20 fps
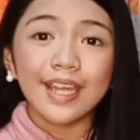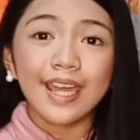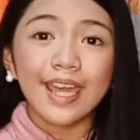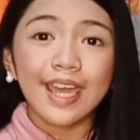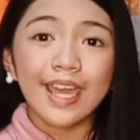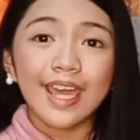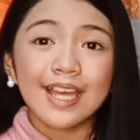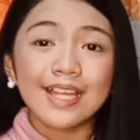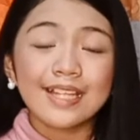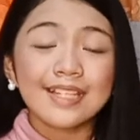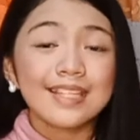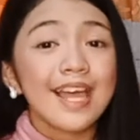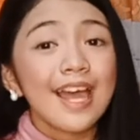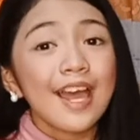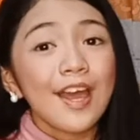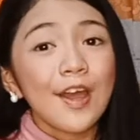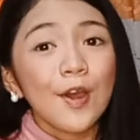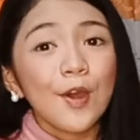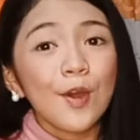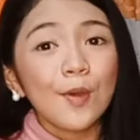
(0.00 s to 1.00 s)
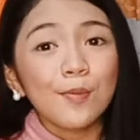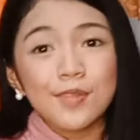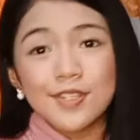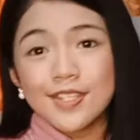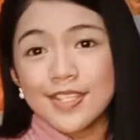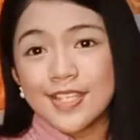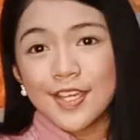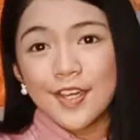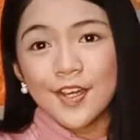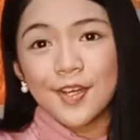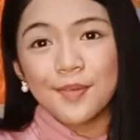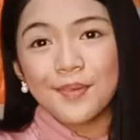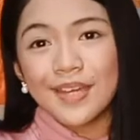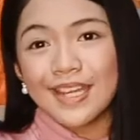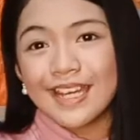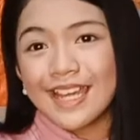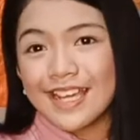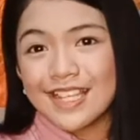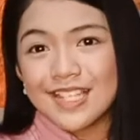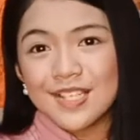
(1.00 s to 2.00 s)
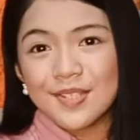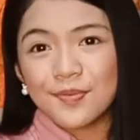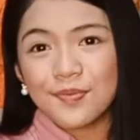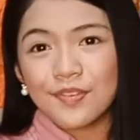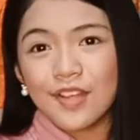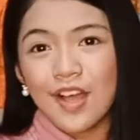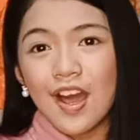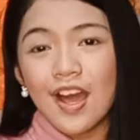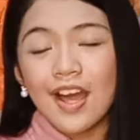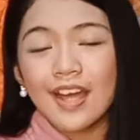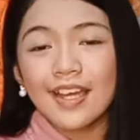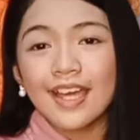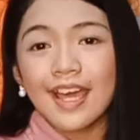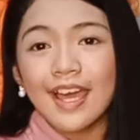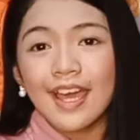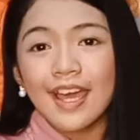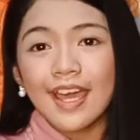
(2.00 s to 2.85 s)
And hope to see you on my next vlog.